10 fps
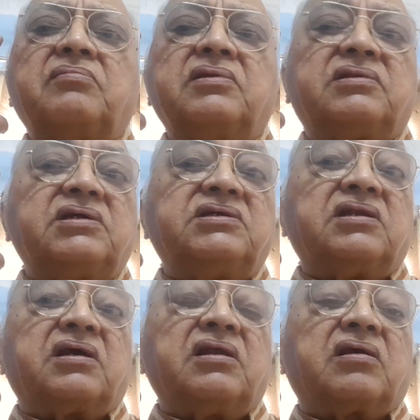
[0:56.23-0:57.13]
मिलती है
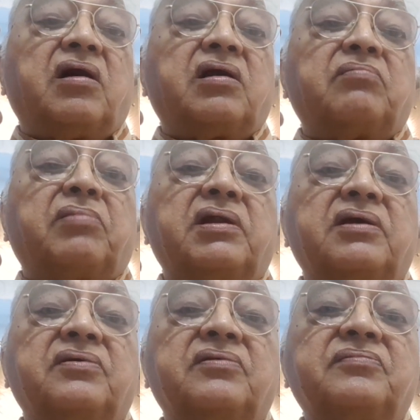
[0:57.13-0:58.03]
जिनके कान बड़े
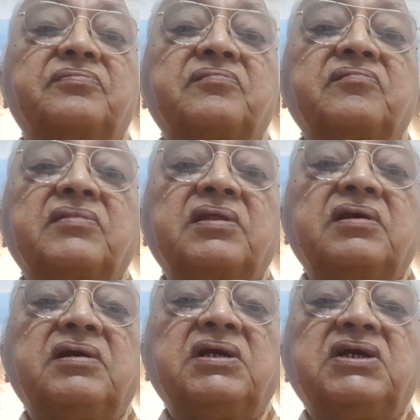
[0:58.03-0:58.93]
हों
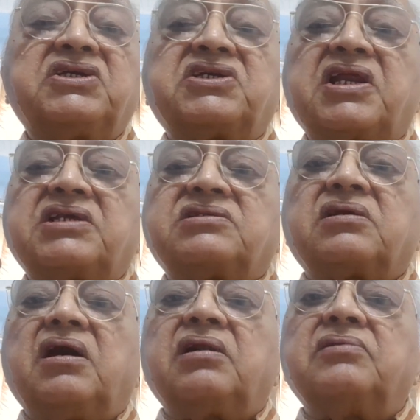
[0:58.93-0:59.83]
श्रेष्ठ
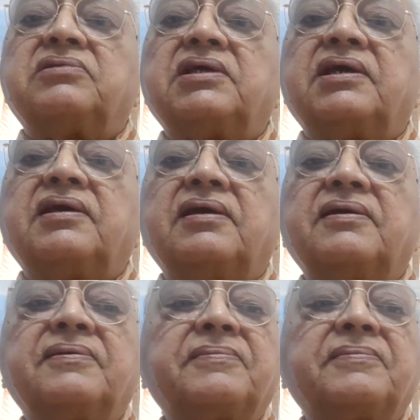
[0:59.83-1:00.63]
कान होते हैं ये